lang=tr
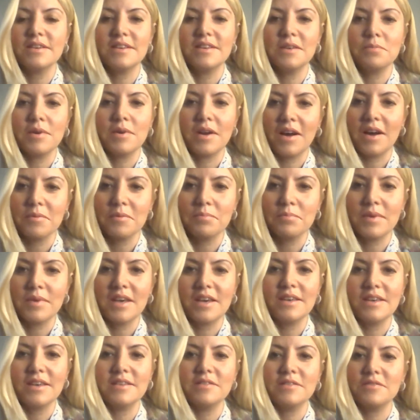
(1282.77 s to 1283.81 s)
İbrahim
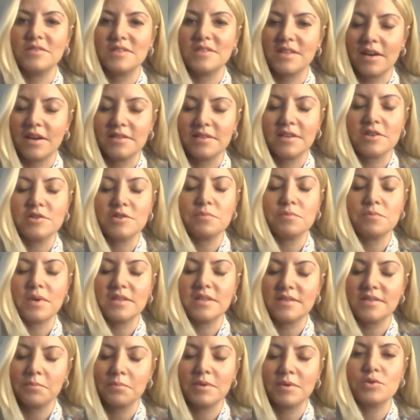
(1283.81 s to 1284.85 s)
Bey, Sertaç
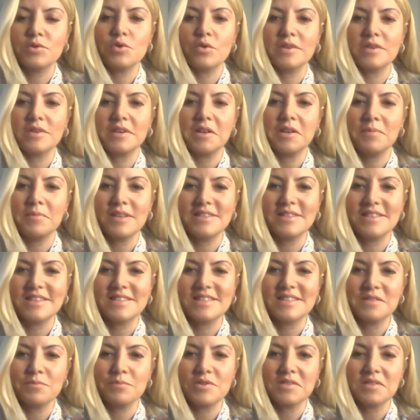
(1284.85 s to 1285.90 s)
Bey tabii ki çok kıymetli
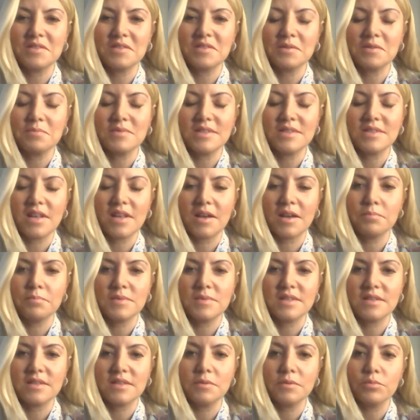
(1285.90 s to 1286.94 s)
yatırımcılarımızdan
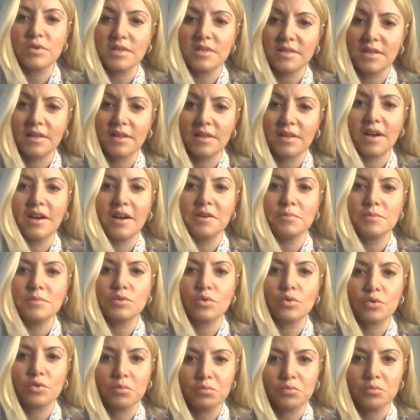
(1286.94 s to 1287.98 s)
bizi de. Bu da sana ayrı bir
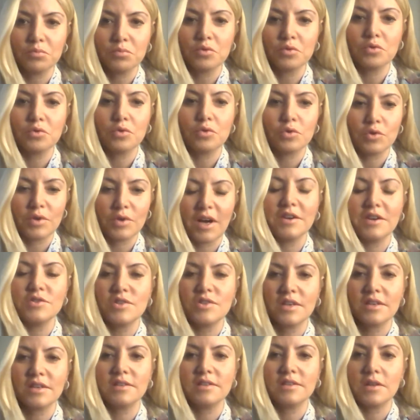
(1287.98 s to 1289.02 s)
sorumluluk yüklü yani
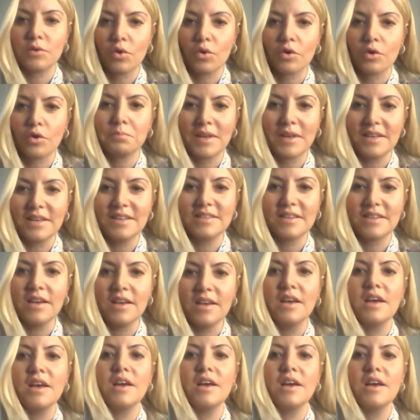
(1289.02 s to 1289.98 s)
şekilde Gökmen'e de.